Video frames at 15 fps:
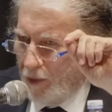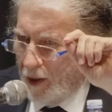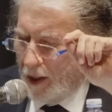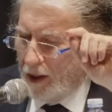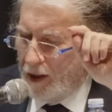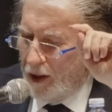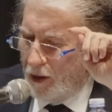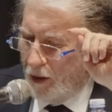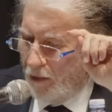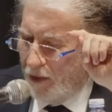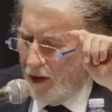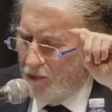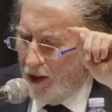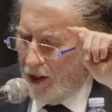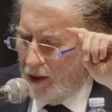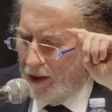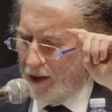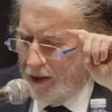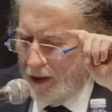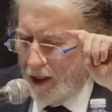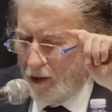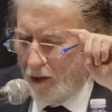che si trovavano
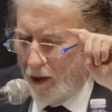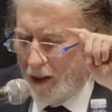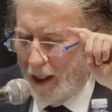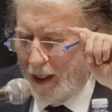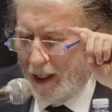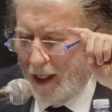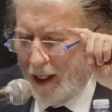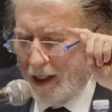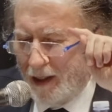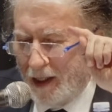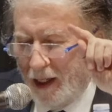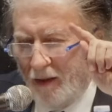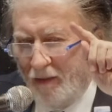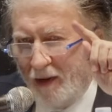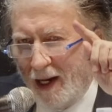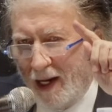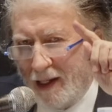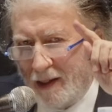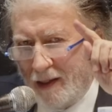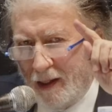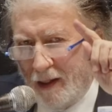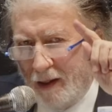all'interno della Chiesa la
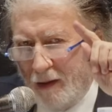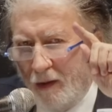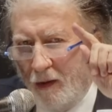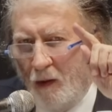frase